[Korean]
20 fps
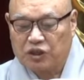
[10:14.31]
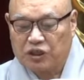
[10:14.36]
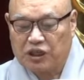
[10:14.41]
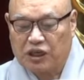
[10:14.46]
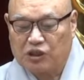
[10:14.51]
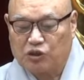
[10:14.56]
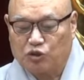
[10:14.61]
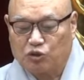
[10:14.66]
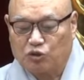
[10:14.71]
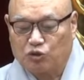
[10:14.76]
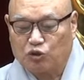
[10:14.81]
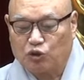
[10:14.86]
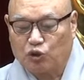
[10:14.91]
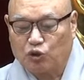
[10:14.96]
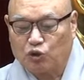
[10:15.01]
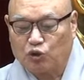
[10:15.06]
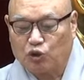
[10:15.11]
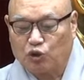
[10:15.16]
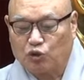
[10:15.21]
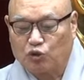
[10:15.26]
찰중
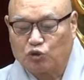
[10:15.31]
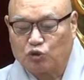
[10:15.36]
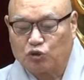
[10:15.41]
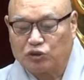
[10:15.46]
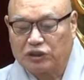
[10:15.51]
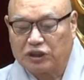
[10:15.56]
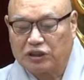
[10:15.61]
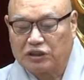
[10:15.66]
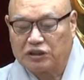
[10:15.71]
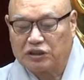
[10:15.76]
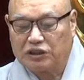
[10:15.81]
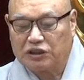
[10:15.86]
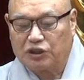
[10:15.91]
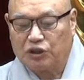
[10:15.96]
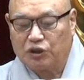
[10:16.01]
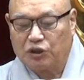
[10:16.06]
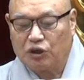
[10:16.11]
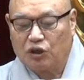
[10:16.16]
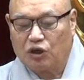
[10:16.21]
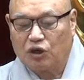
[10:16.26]
종종
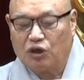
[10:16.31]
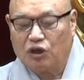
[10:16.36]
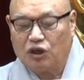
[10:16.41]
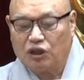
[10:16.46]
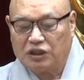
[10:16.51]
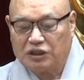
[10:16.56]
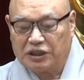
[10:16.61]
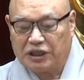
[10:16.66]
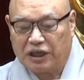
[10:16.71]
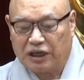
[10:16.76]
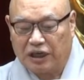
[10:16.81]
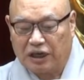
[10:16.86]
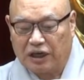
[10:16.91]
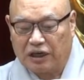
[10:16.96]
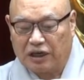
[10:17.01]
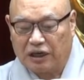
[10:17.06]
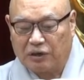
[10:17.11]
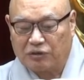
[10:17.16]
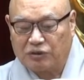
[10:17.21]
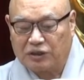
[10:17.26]
중생신이요
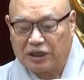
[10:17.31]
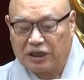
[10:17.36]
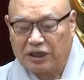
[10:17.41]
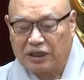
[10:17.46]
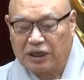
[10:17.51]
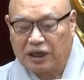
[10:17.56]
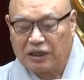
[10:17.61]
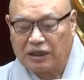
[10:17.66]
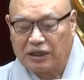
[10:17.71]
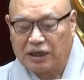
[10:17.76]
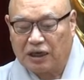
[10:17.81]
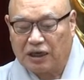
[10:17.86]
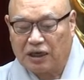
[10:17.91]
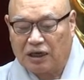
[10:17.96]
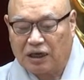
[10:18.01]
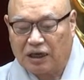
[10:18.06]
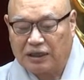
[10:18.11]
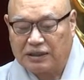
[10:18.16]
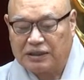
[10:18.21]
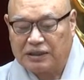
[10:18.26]
세계 가운데는
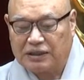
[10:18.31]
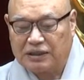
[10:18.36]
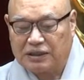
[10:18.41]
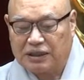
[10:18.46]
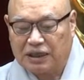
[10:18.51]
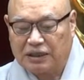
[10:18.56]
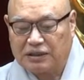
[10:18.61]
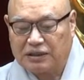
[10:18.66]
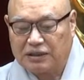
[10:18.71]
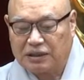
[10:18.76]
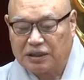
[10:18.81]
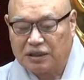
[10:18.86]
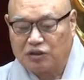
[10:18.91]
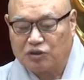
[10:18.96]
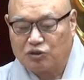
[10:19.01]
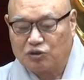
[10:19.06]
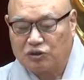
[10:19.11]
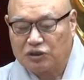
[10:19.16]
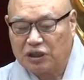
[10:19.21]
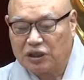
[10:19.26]
가야 가지
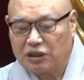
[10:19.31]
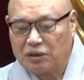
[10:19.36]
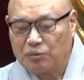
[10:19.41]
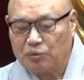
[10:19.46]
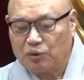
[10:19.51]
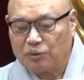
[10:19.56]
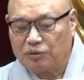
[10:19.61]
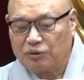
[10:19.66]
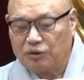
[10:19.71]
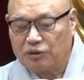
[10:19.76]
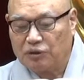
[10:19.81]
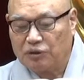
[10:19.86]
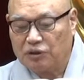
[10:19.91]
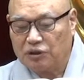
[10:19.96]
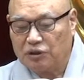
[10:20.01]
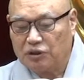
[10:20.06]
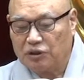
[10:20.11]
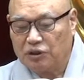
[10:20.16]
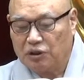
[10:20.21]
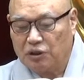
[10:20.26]
가지의 중생이 모여
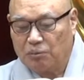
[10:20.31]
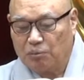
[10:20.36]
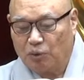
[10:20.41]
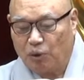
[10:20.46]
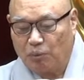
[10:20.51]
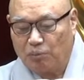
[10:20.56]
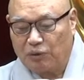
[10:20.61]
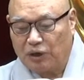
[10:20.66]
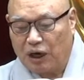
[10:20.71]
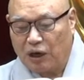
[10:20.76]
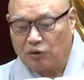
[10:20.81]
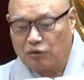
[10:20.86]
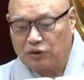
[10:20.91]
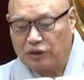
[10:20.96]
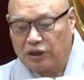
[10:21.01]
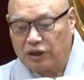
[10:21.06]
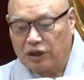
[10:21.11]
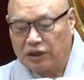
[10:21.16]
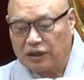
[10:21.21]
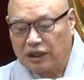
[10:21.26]
몸
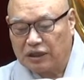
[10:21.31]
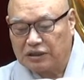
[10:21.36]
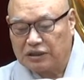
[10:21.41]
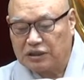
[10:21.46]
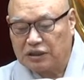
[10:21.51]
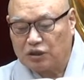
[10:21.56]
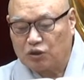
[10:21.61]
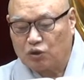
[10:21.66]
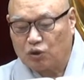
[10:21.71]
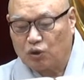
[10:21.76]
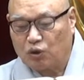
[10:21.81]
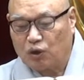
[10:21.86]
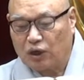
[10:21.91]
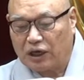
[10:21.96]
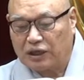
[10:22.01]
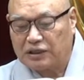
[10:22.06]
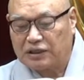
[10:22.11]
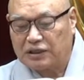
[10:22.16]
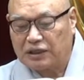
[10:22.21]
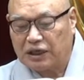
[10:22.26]
가운데 다시 또
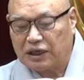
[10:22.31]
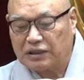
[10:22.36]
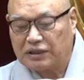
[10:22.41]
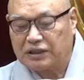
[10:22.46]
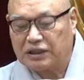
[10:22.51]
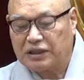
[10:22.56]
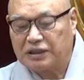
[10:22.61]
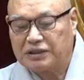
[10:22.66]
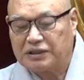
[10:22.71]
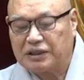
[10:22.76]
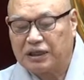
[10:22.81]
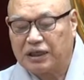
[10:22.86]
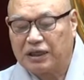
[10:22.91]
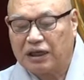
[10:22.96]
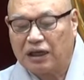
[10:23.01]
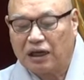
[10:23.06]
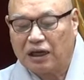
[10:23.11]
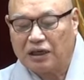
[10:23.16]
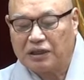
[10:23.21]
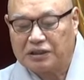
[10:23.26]
가지 가지의
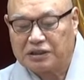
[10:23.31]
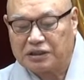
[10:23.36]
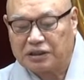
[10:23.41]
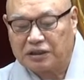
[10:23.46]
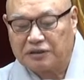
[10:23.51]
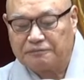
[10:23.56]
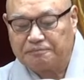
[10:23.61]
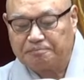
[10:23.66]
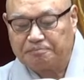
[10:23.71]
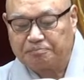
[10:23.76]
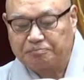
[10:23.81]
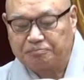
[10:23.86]
세계가 있어.